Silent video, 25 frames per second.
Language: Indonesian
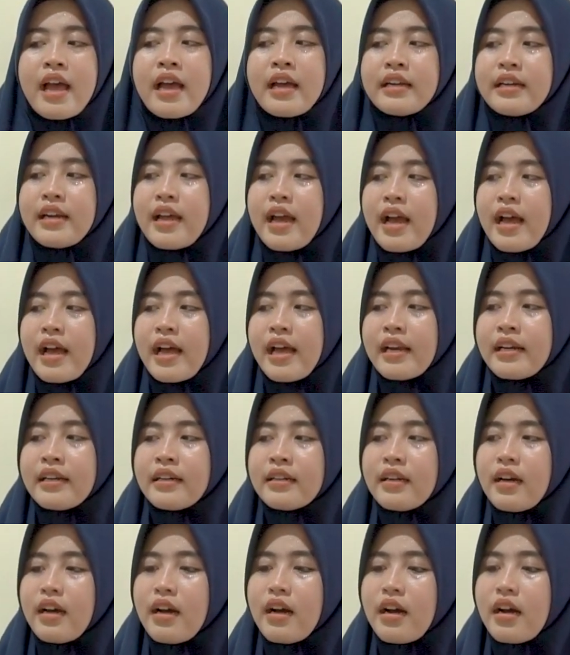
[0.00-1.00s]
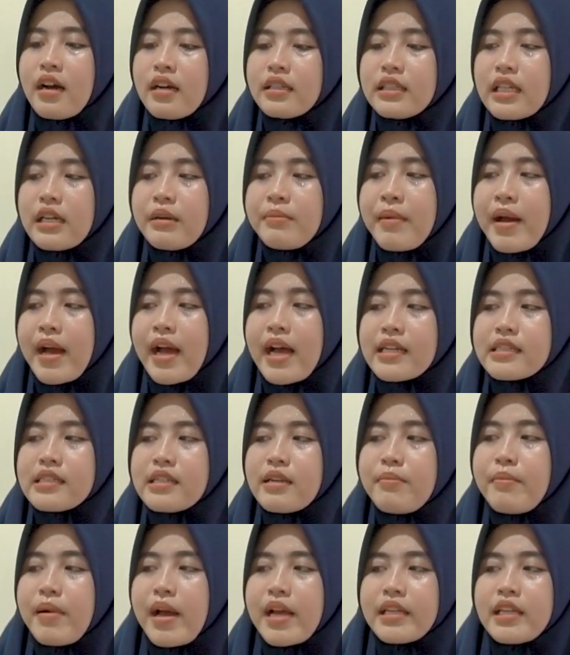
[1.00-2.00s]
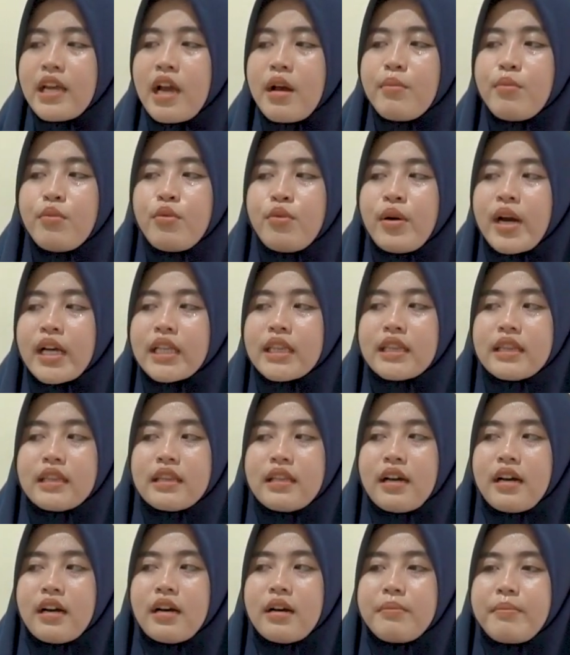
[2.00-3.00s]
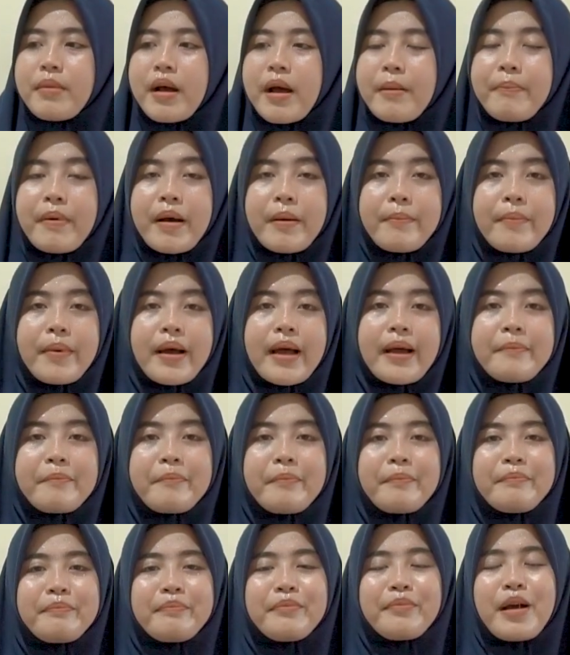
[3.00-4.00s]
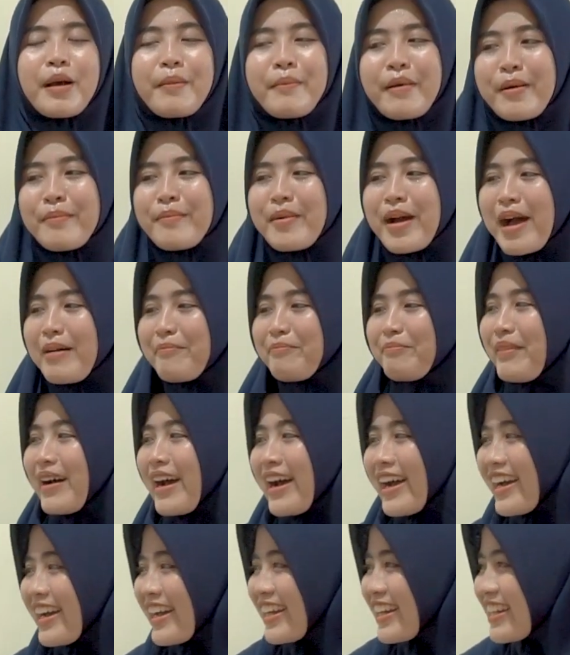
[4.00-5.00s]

dan uh, terima kasih banyak buat eh, bapak bapak-bapak